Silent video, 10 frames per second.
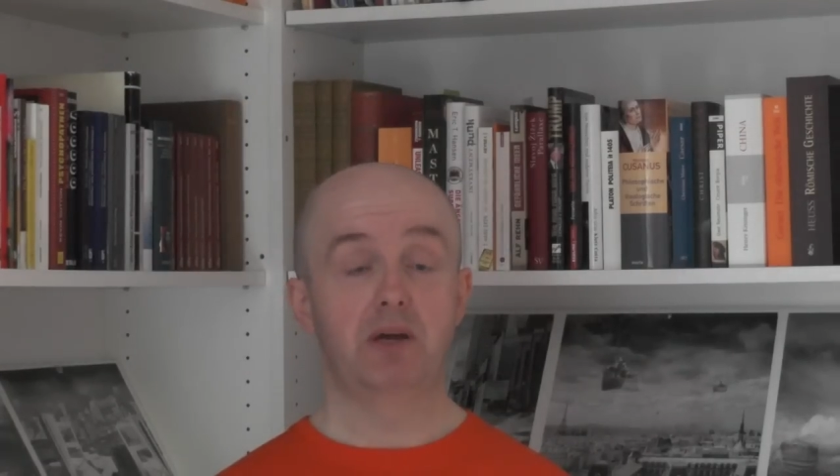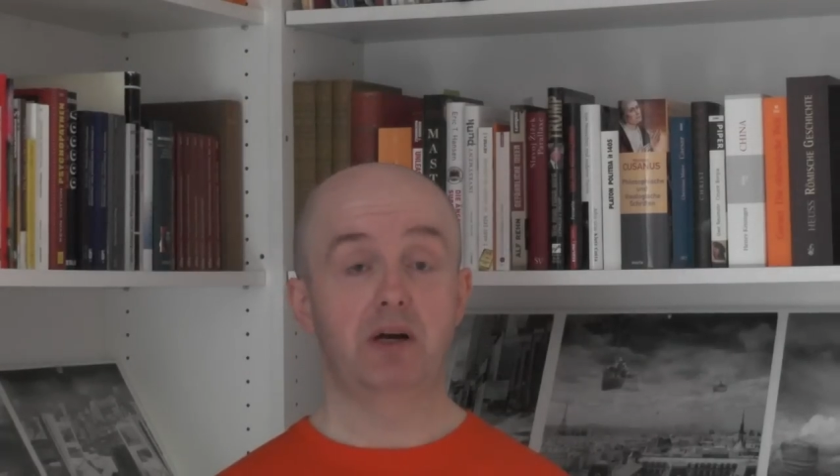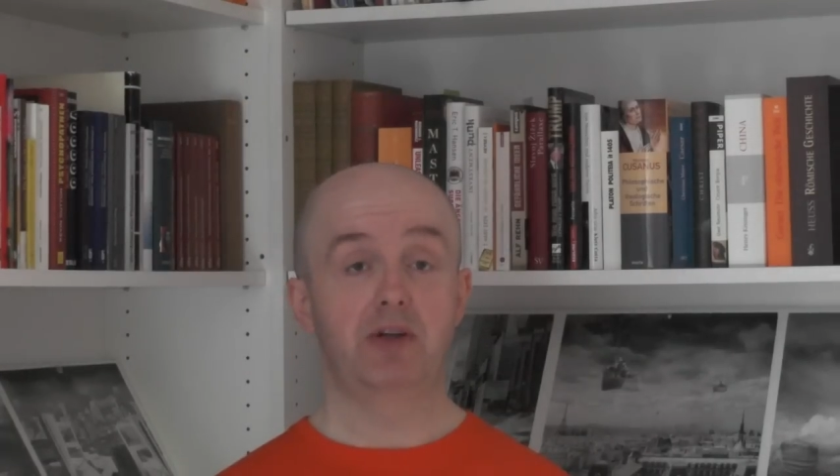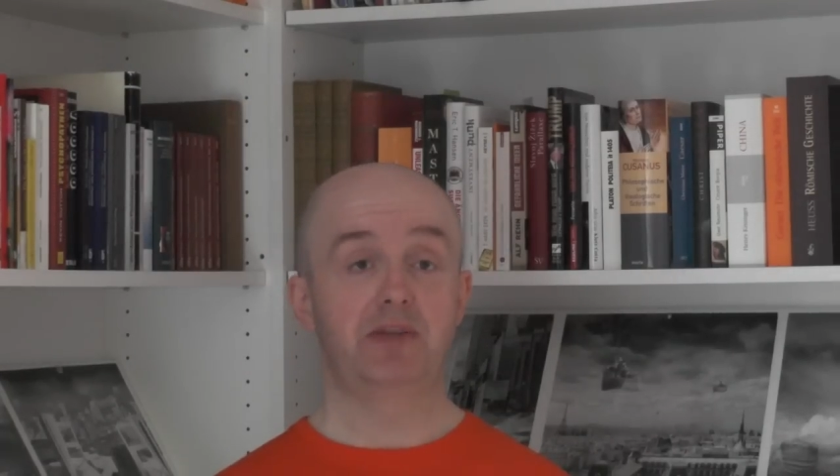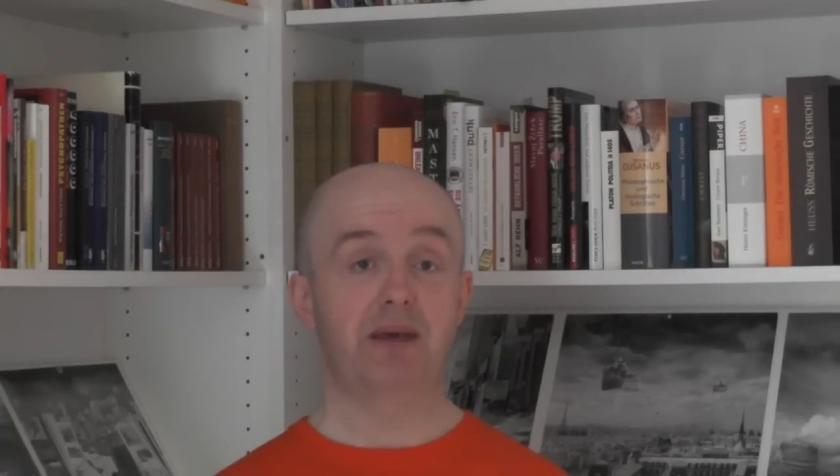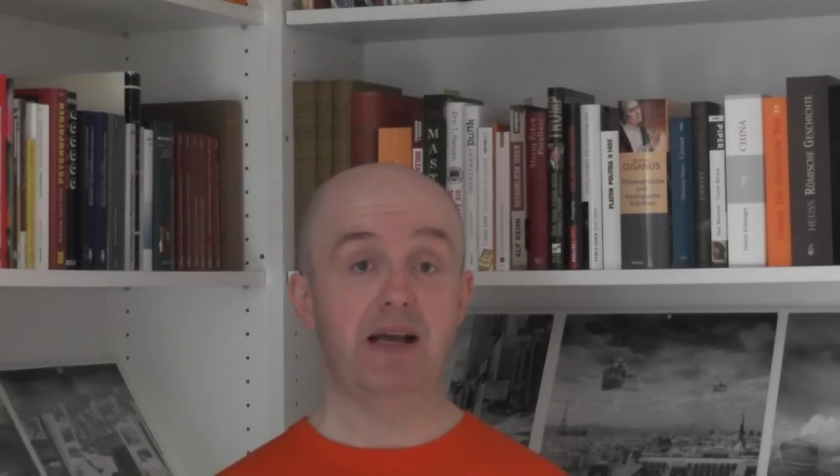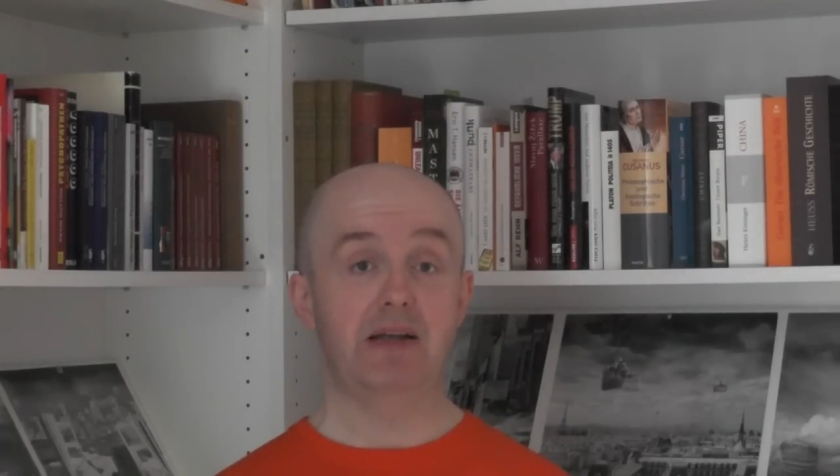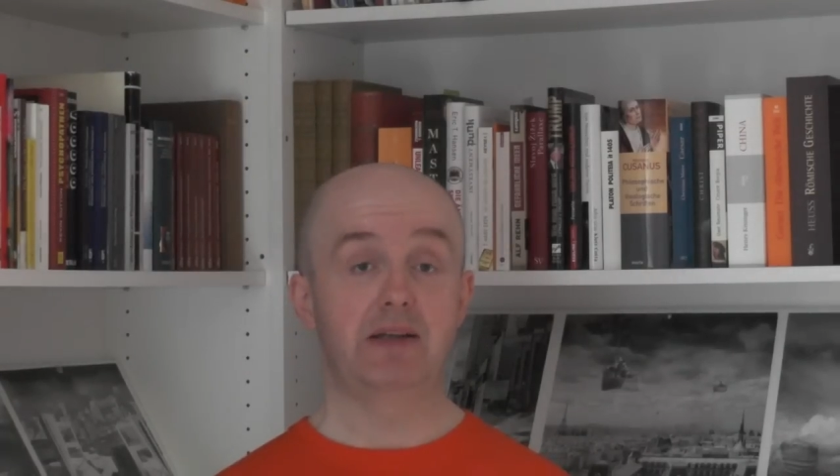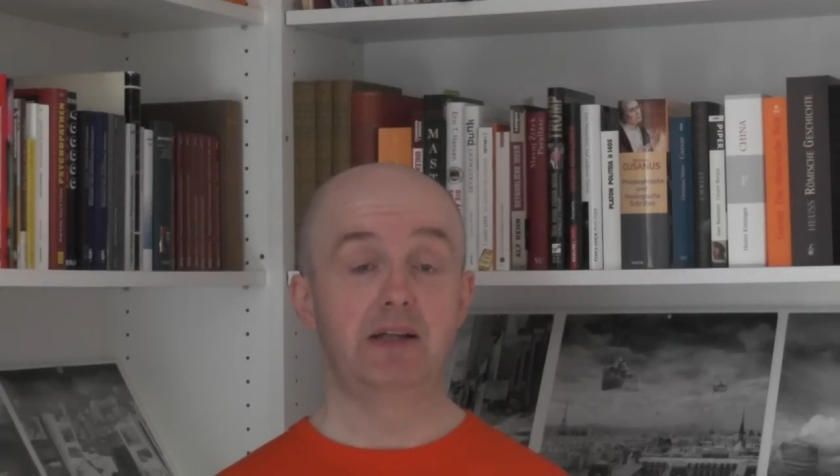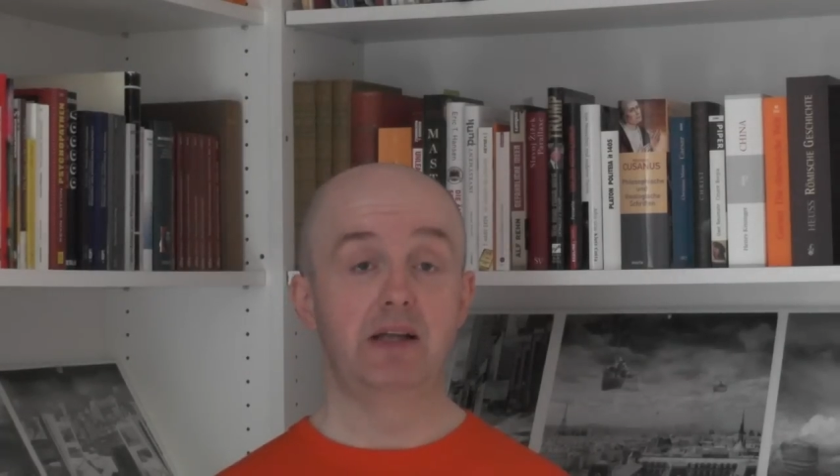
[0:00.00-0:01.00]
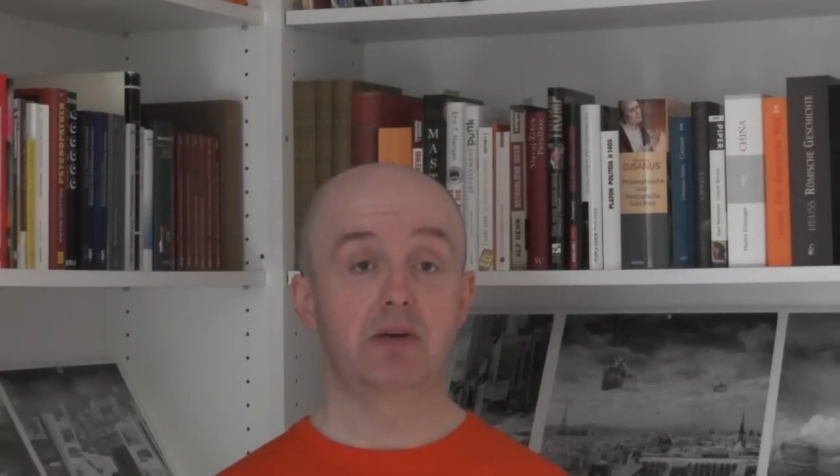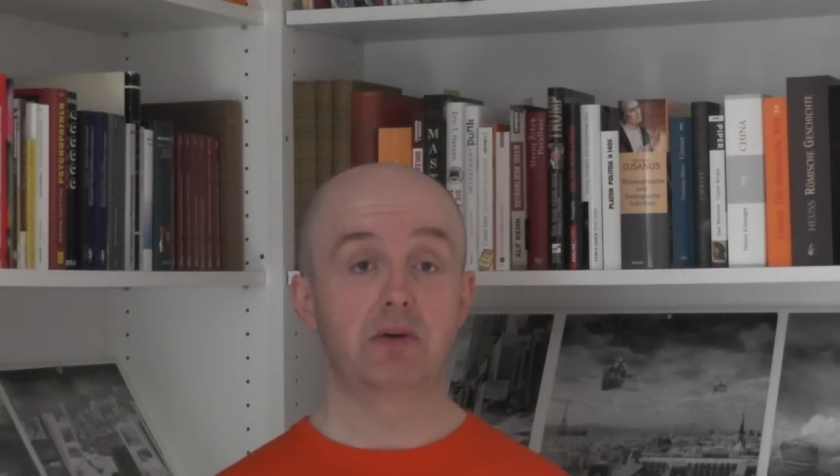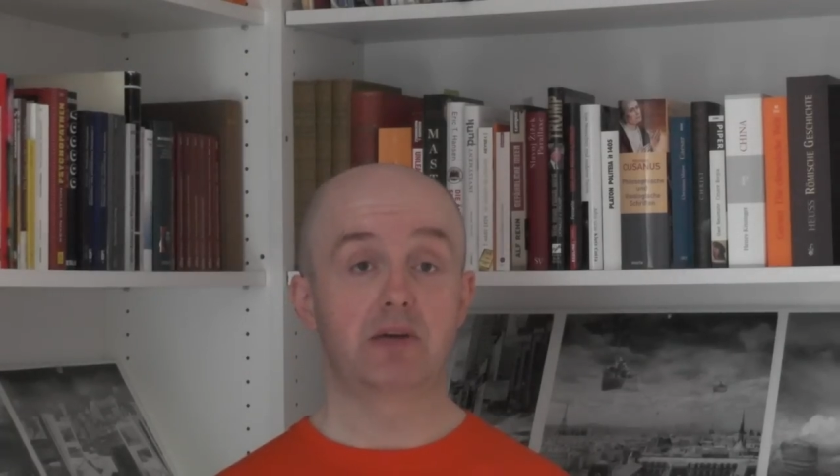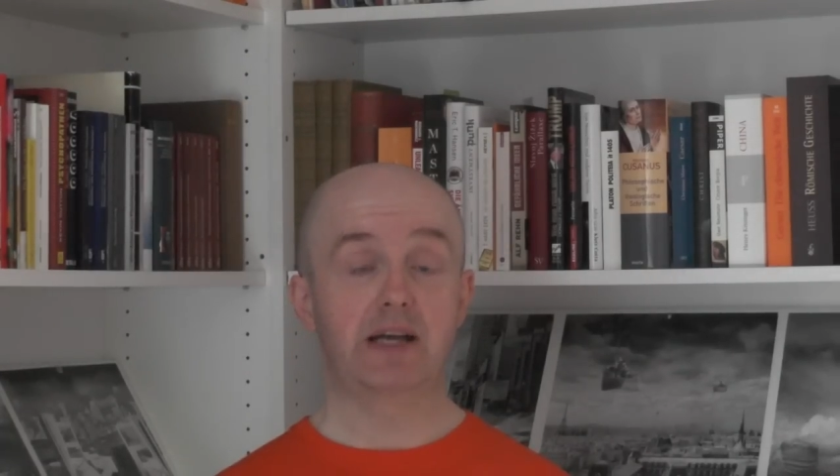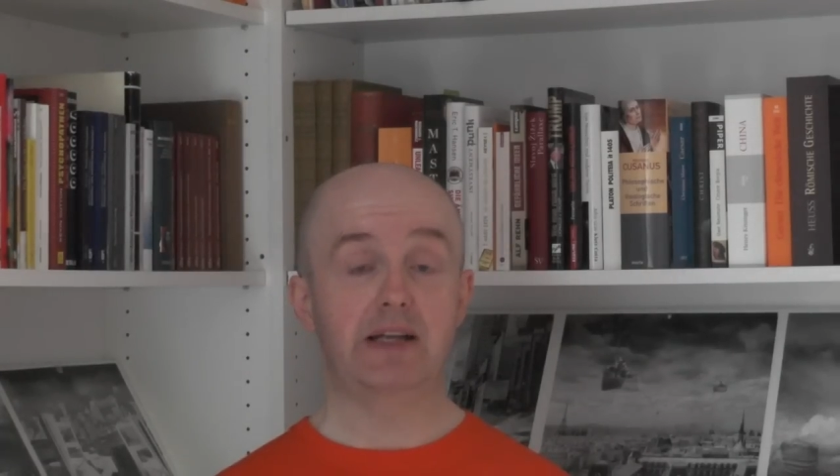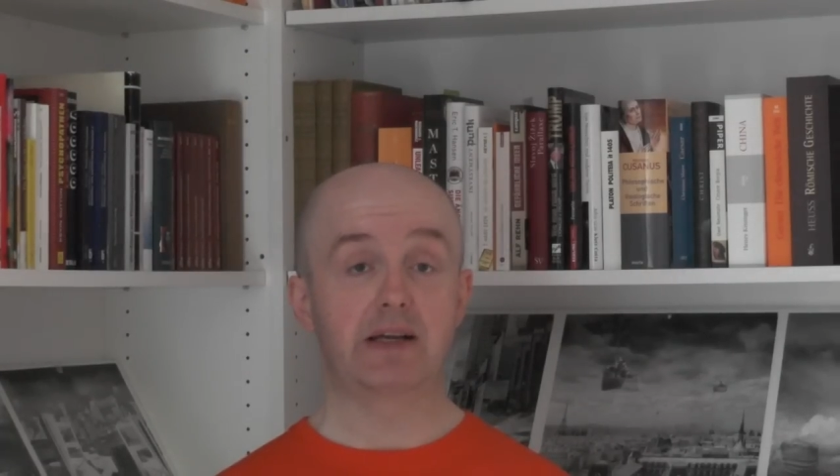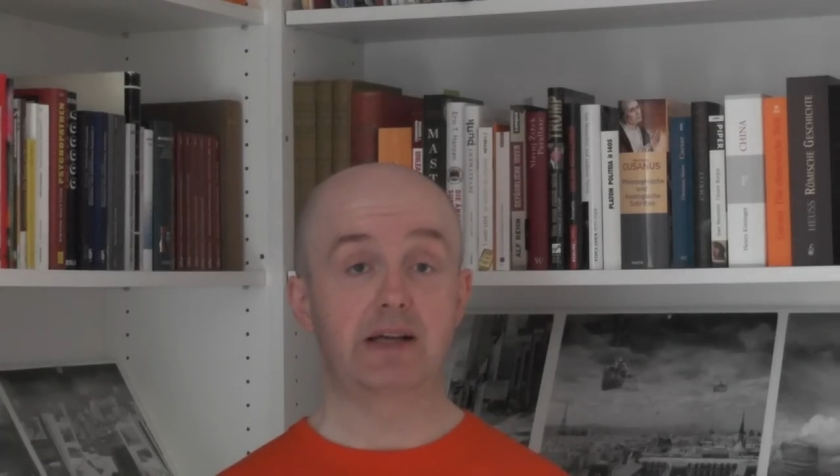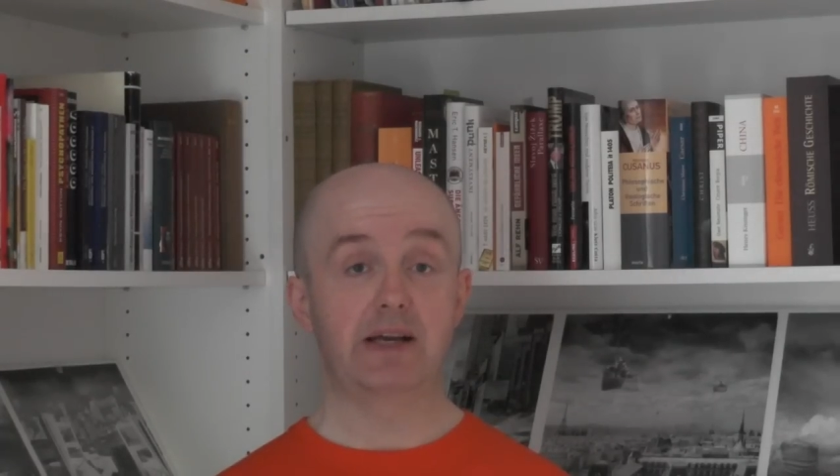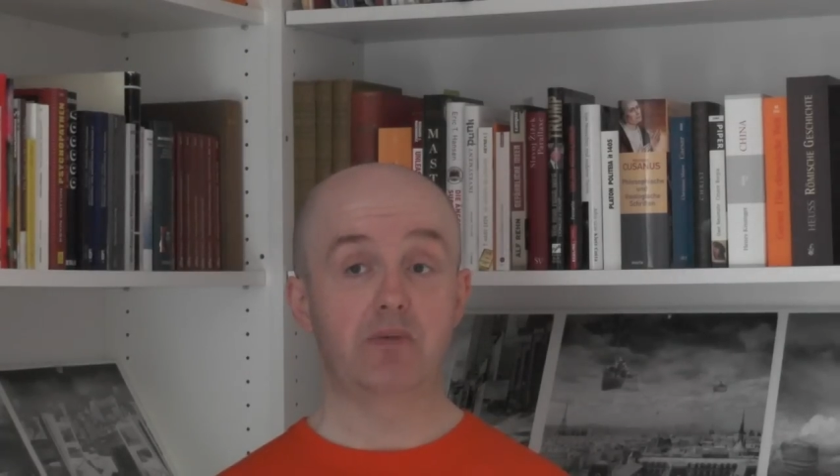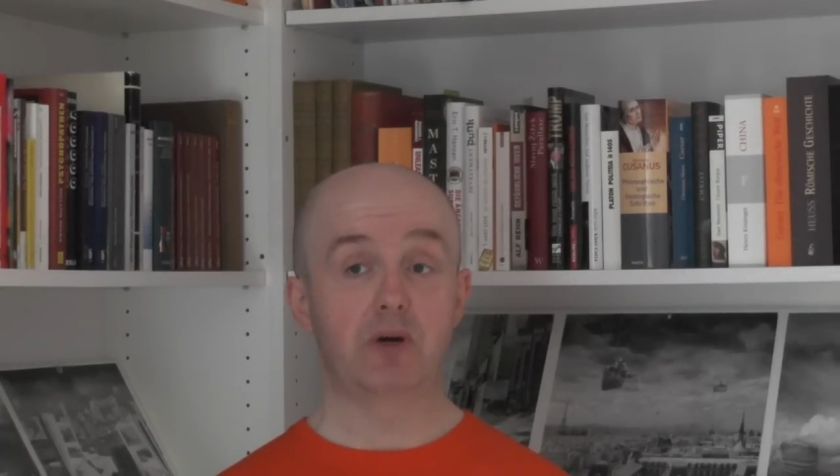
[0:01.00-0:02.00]
mal zwei Dinge konkret
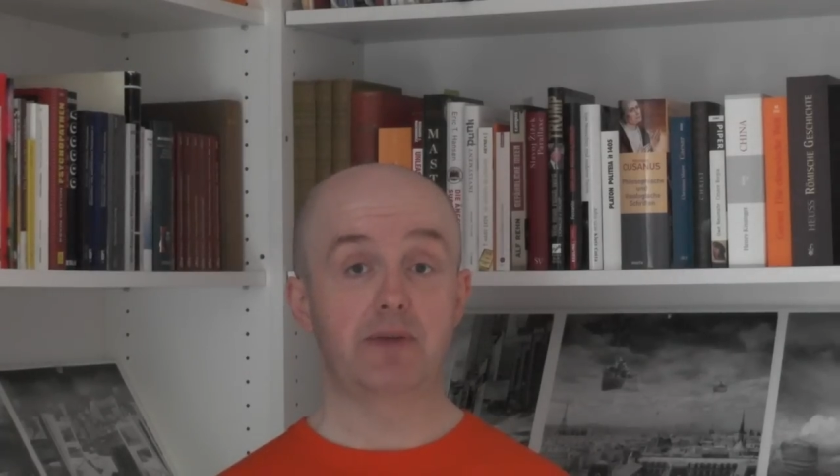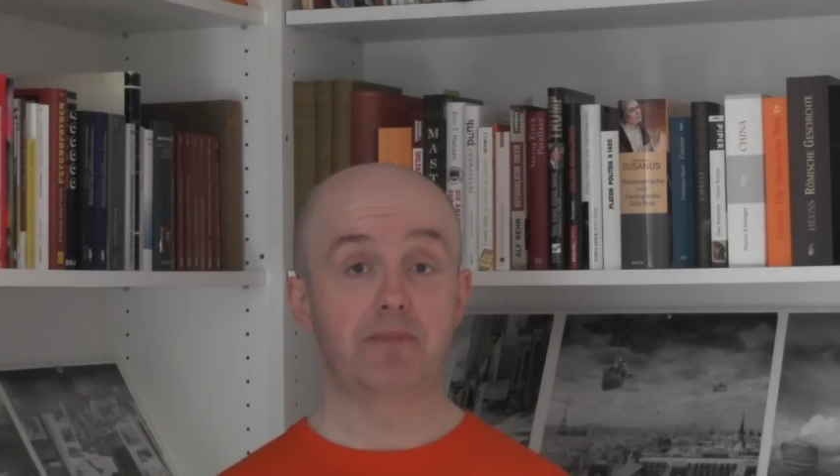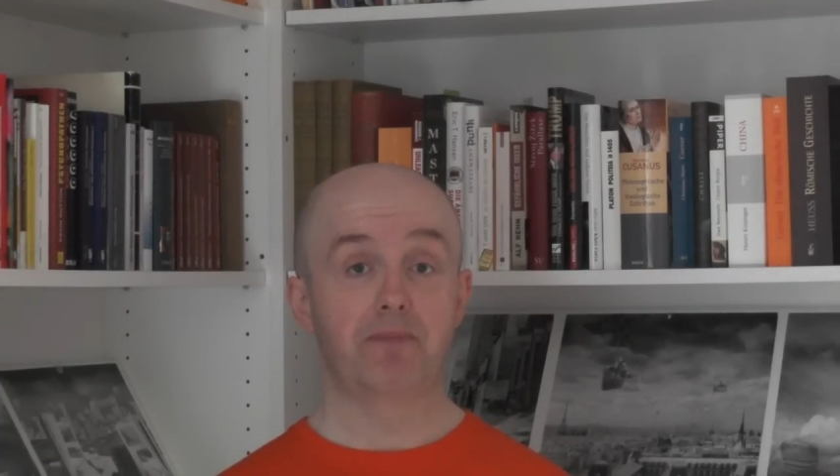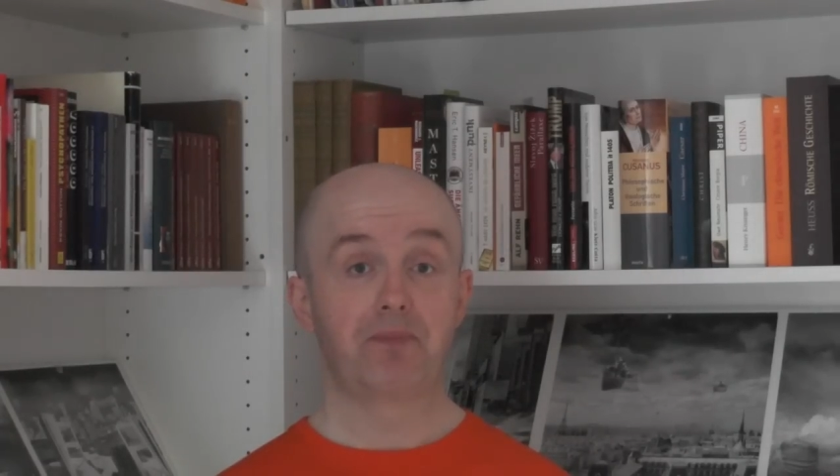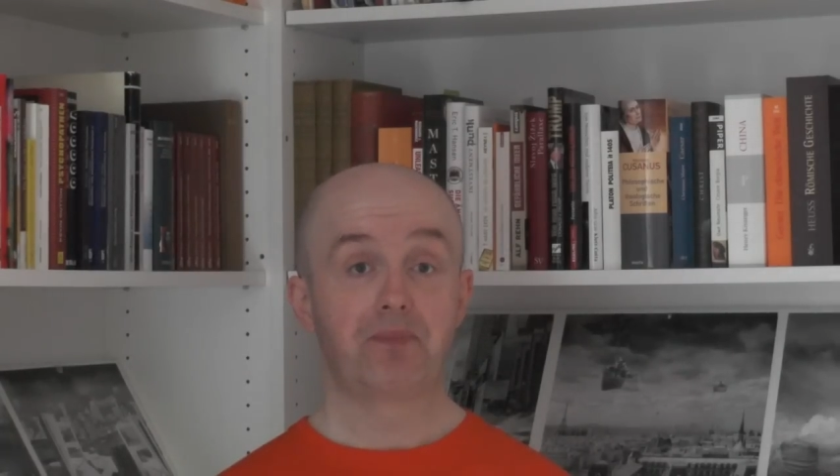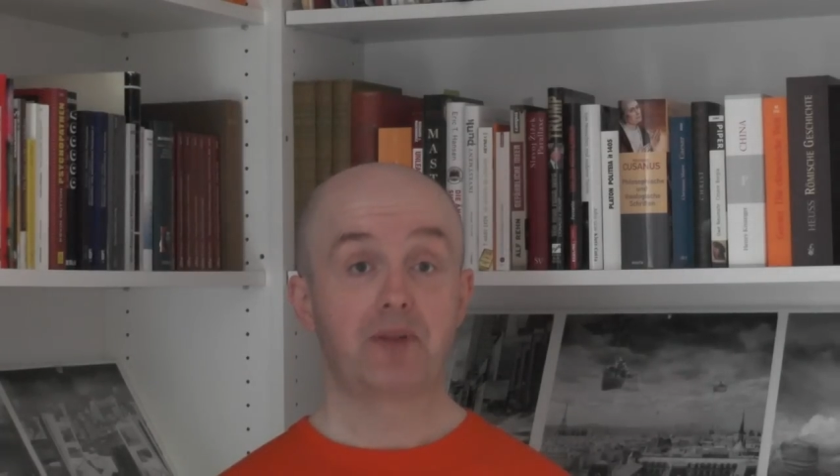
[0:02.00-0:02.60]
erklärt worden.